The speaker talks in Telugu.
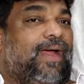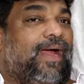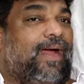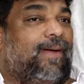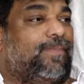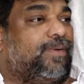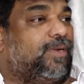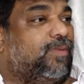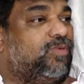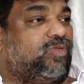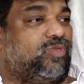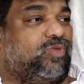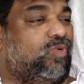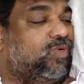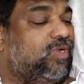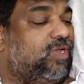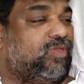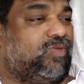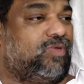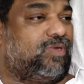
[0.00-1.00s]
ఆ ప్రభుత్వం
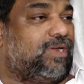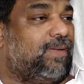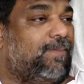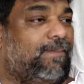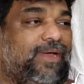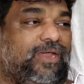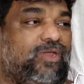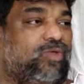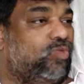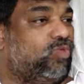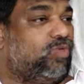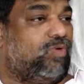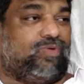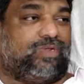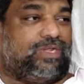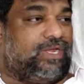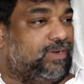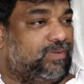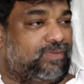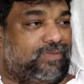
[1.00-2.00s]
ఉన్నంత వరకు భయంతో
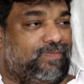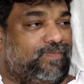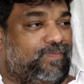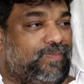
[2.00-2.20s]
ఉన్నారు